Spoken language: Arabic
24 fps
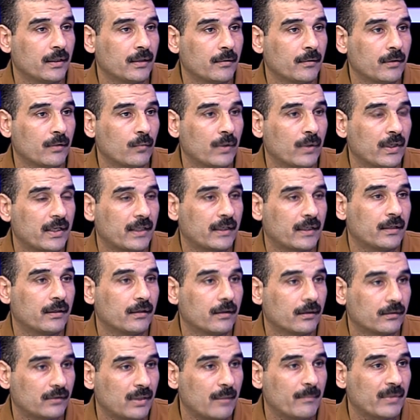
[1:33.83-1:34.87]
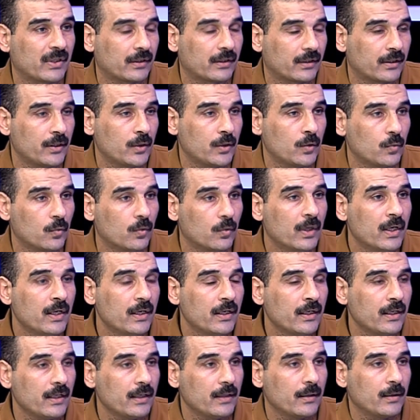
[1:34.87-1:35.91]
ولكن تم تقليله
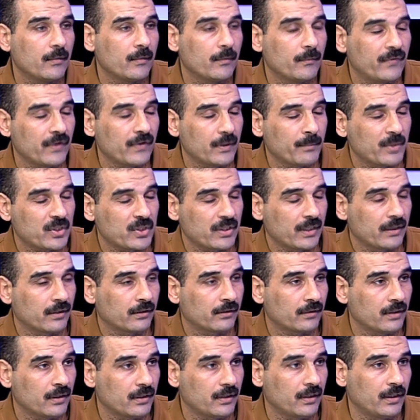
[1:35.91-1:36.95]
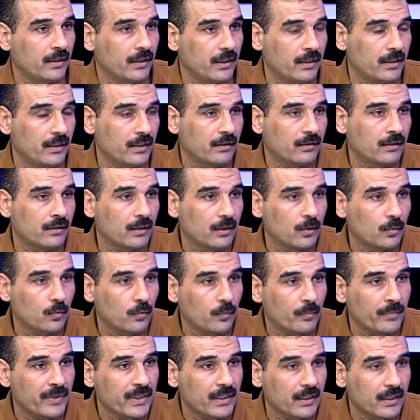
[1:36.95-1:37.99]
إيه، في بشأن الطاقة إلى القارة
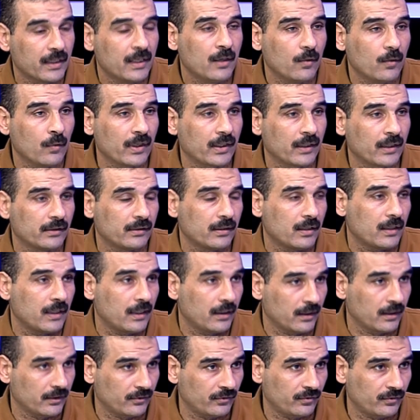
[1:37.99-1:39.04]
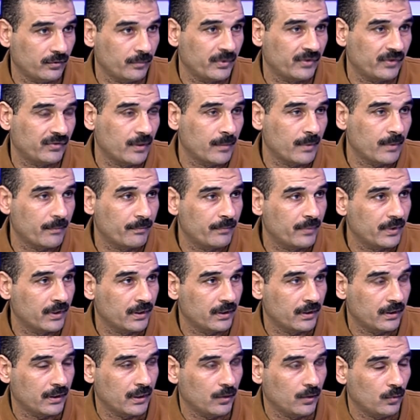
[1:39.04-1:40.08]
الأوروبية ولكن تقلص بسبب
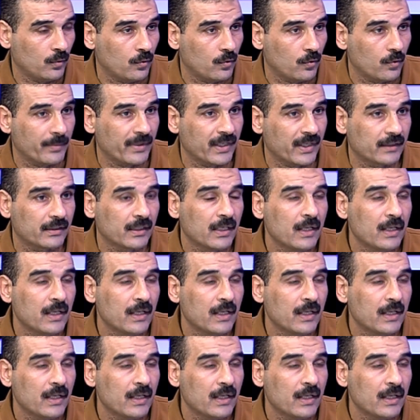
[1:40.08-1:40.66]
العقوبات